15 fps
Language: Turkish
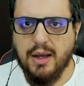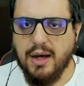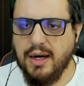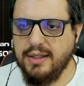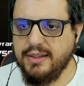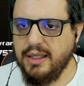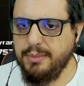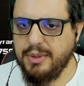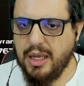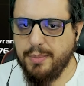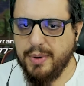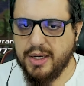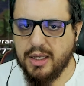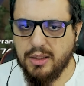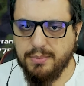Haritaya bir daha
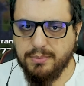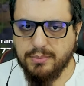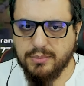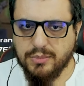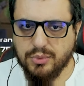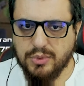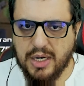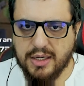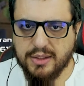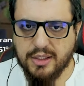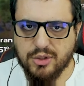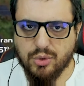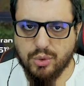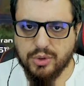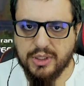bakalım.
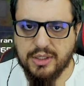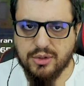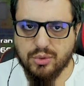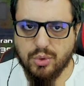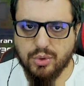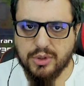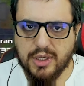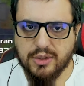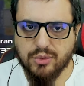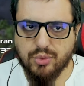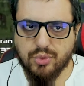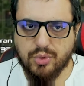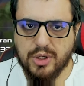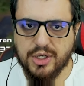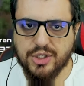Neredeyiz? Oradayız. Oradan
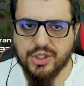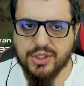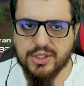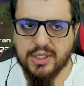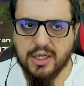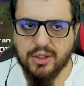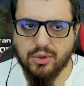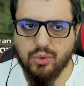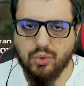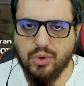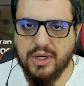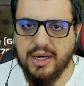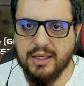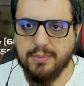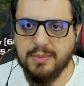yukarı çıksak
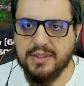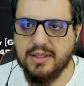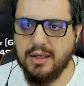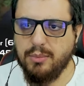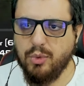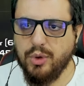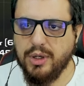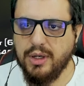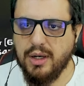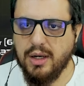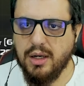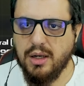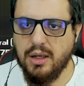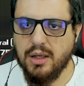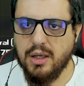yürüyerek mi gidelim
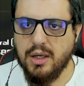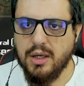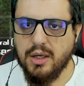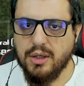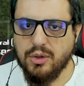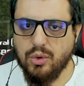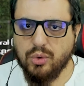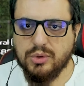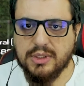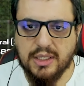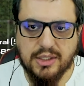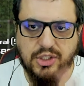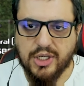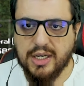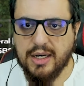oraya?
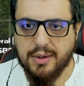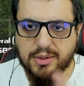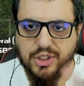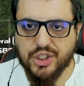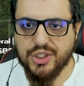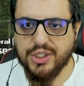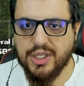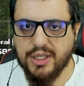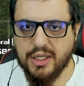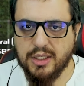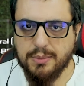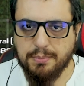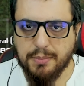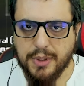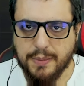Yoksa şeyle
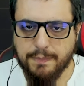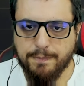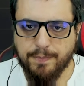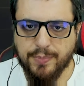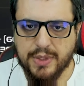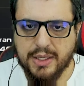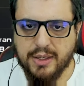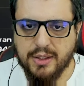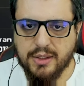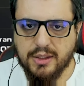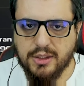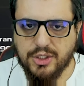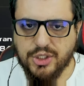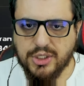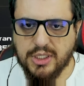ışınlanalım mı?
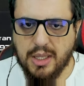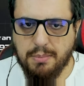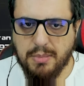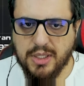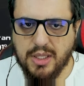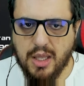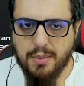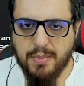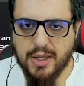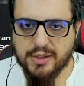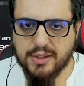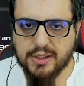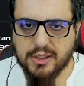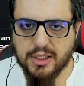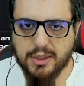Işınlanma daha
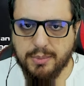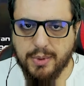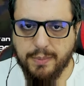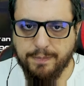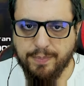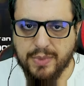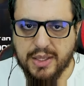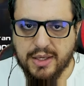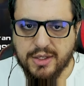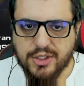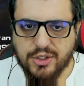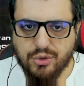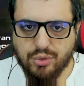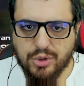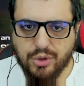mantıklı gibi.
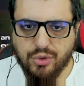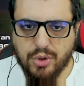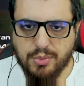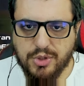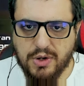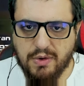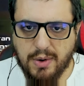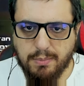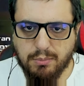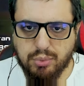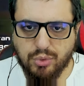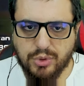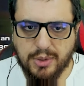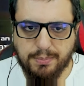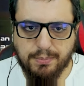Şimdi şurada şöyle bir şey var.
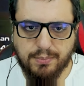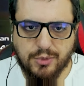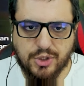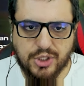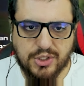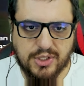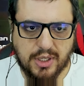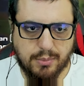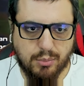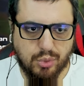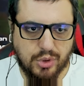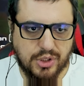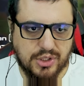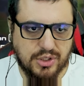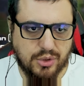Burada çıksak,
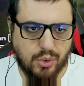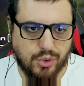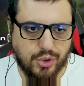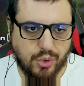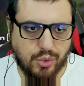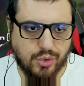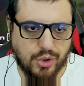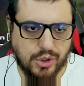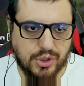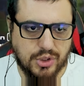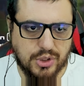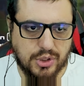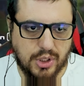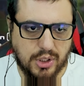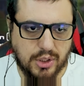burada hızlı koşa koşa
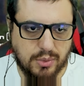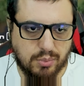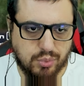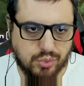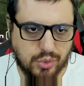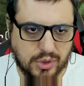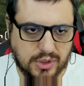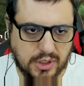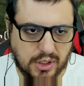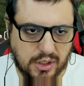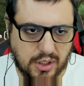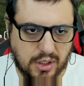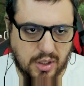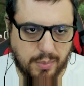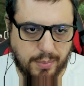gitsek. Şurası
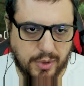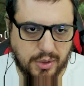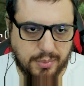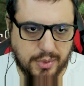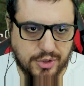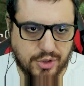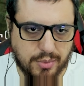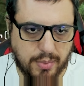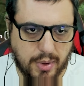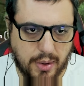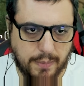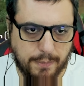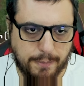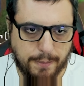kapalı mı acaba?